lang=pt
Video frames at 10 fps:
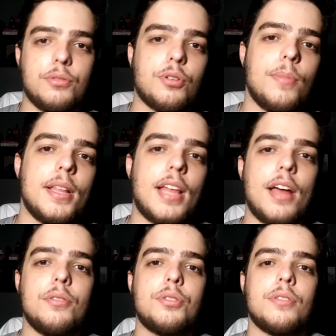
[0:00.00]
nos
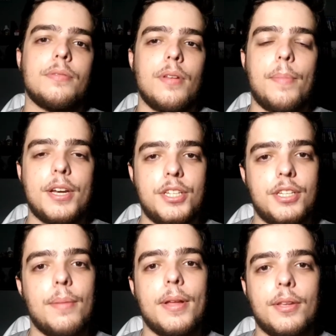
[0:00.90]
comentários para a gente
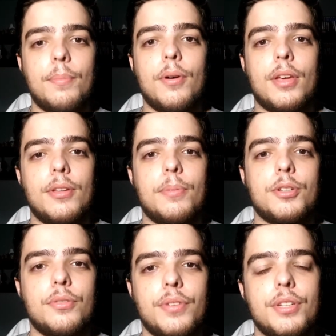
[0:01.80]
debater um pouquinho depois
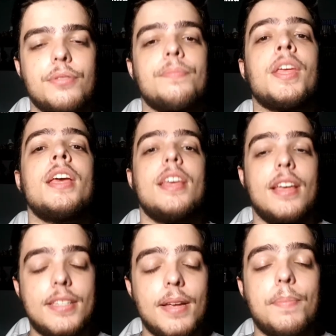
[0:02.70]
do vídeo. E é
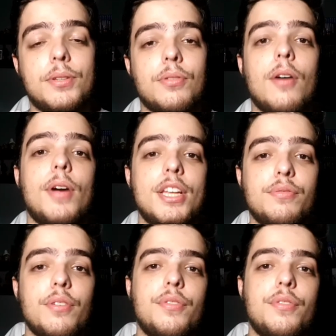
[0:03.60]
aí, pessoal. Esse foi o